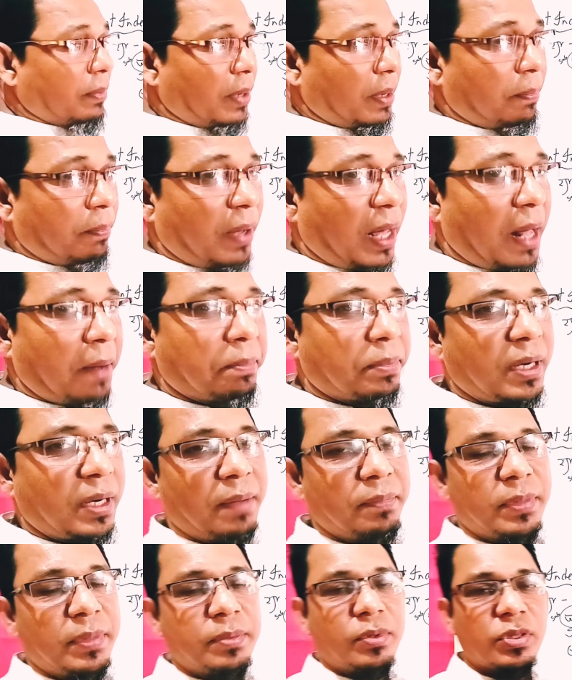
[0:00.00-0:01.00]
এবার ভার্ভটা
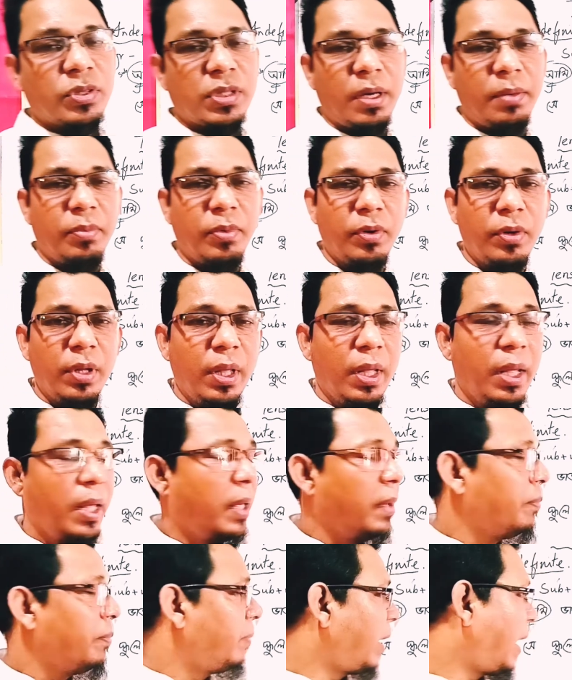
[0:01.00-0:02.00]
আমি বসাবো
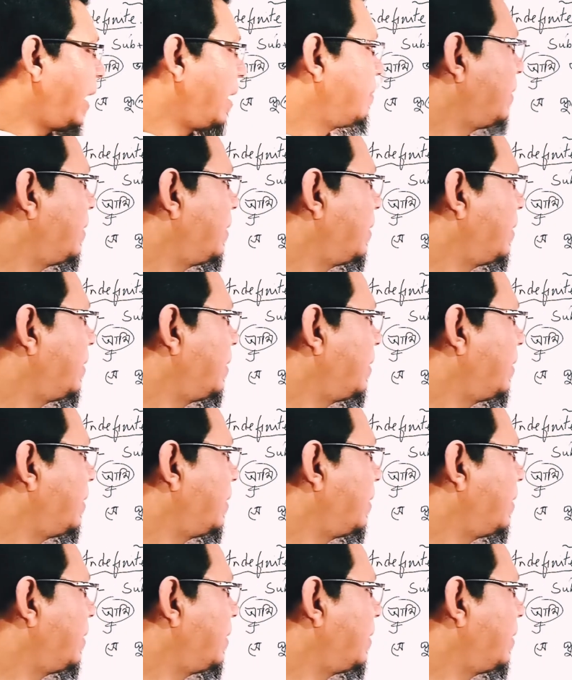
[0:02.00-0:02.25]
ভার্ভ